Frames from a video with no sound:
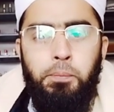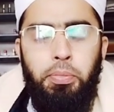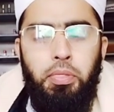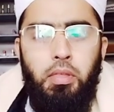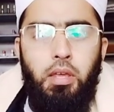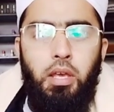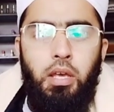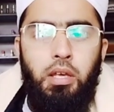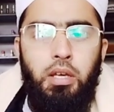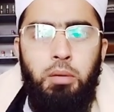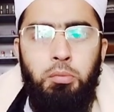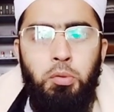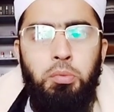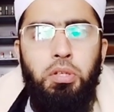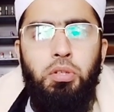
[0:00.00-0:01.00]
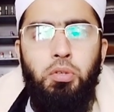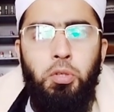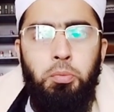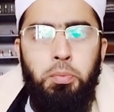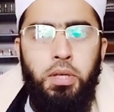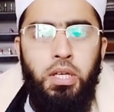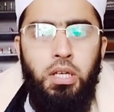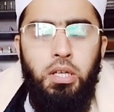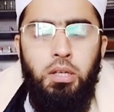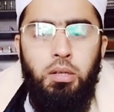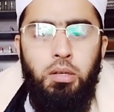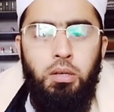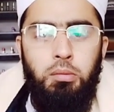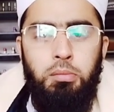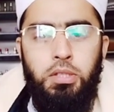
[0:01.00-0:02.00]
कि अमूमी तौर पर
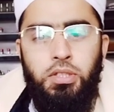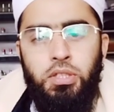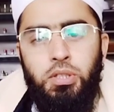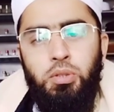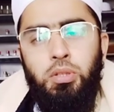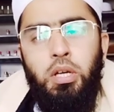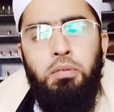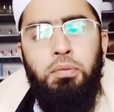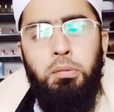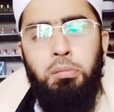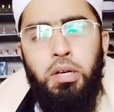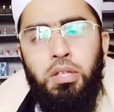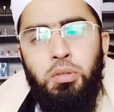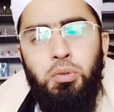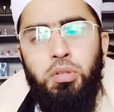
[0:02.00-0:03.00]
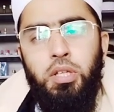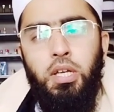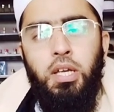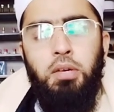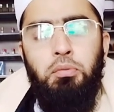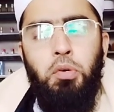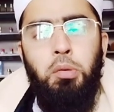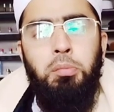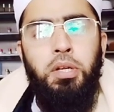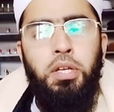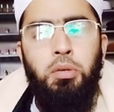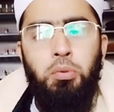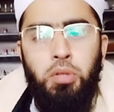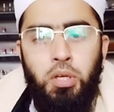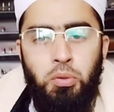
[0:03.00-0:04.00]
बच्चे जो नाफरमान होते हैं वो हमारे
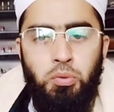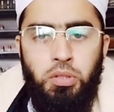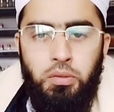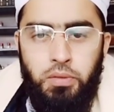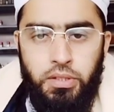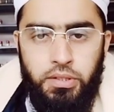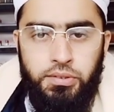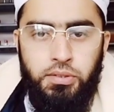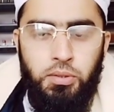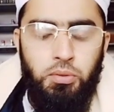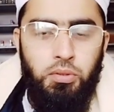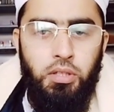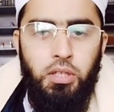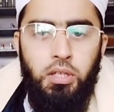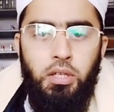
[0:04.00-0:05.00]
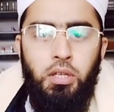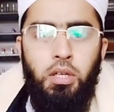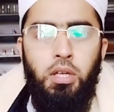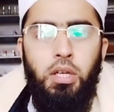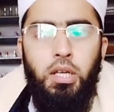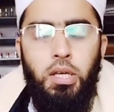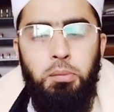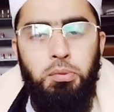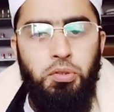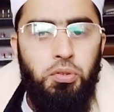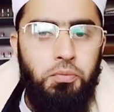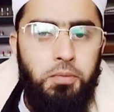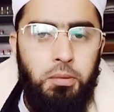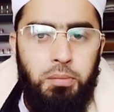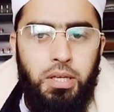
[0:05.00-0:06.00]
गुनाहों की वजह से होते हैं एक बुज़ुर्ग
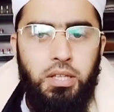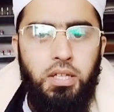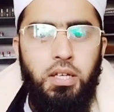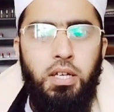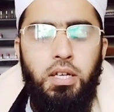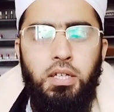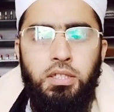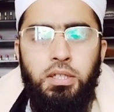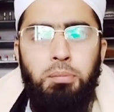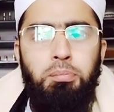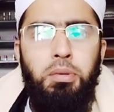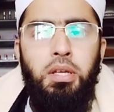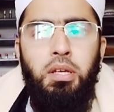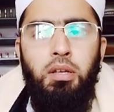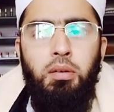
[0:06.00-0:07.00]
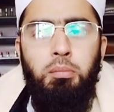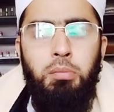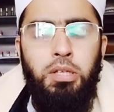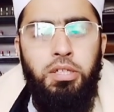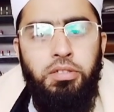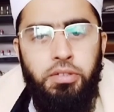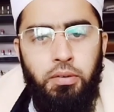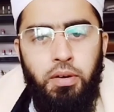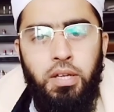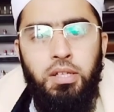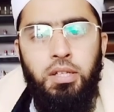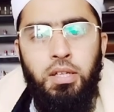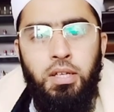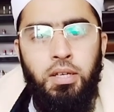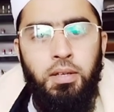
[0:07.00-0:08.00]
फरमाते हैं कि जब भी मेरी सवारी
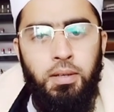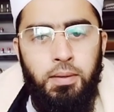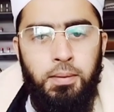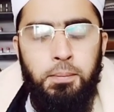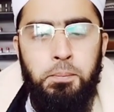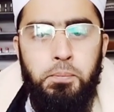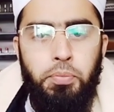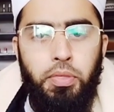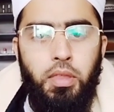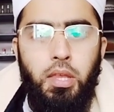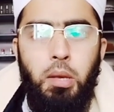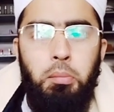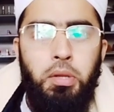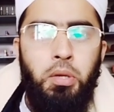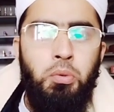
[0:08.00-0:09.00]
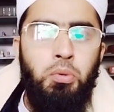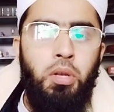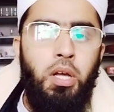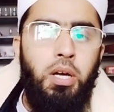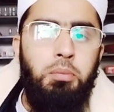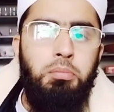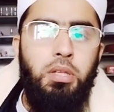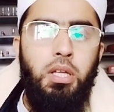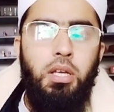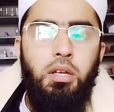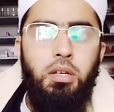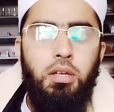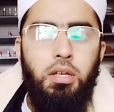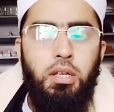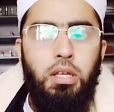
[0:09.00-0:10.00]
ने या मेरे ग़ुलाम ने
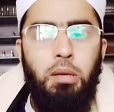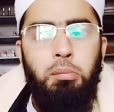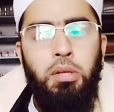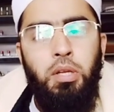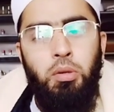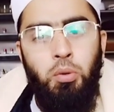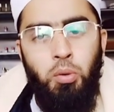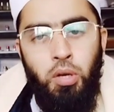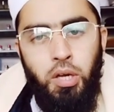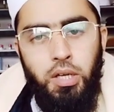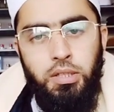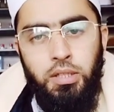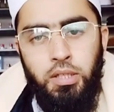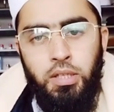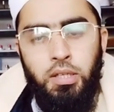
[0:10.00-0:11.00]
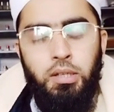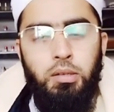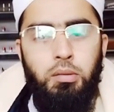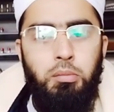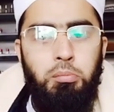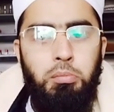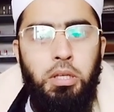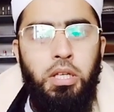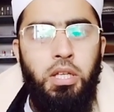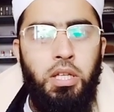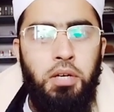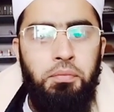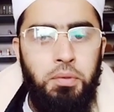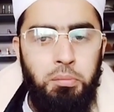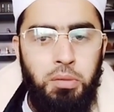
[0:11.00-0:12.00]
या मेरी औलाद ने मेरी
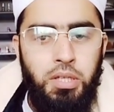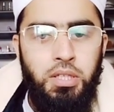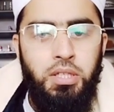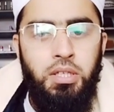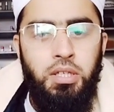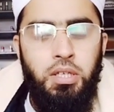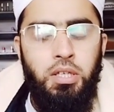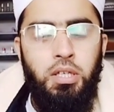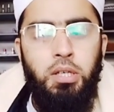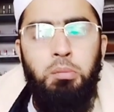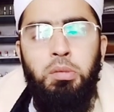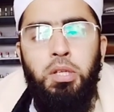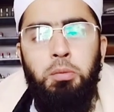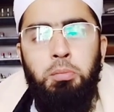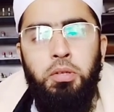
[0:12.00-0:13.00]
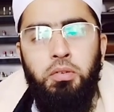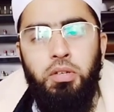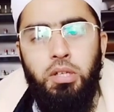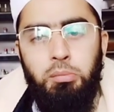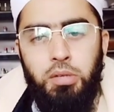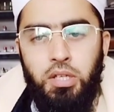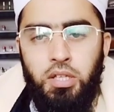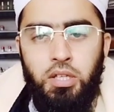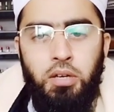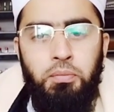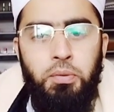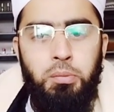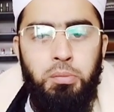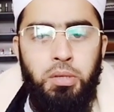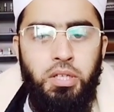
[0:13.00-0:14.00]
नाफरमानी की या मेरी बीवी ने मेरी
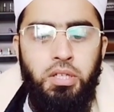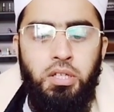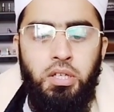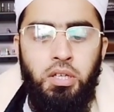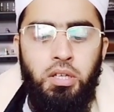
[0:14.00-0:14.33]
नाफरमानी की